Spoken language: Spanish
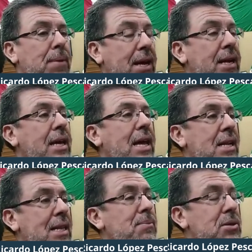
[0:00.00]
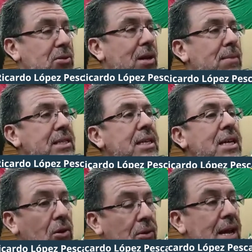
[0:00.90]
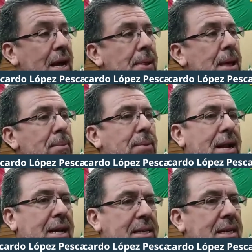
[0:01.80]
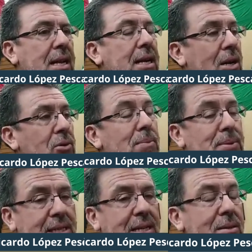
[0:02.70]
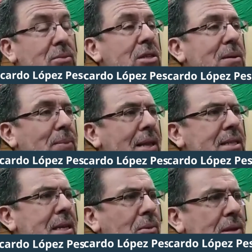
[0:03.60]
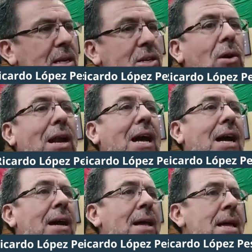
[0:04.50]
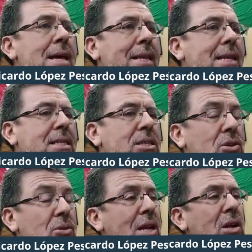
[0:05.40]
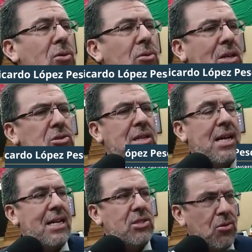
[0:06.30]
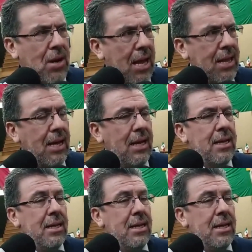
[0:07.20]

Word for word: ver quién es la persona más idónea para ejercer el cargo de presidente municipal de San Juan del Río. La decisión del Congreso será razonada.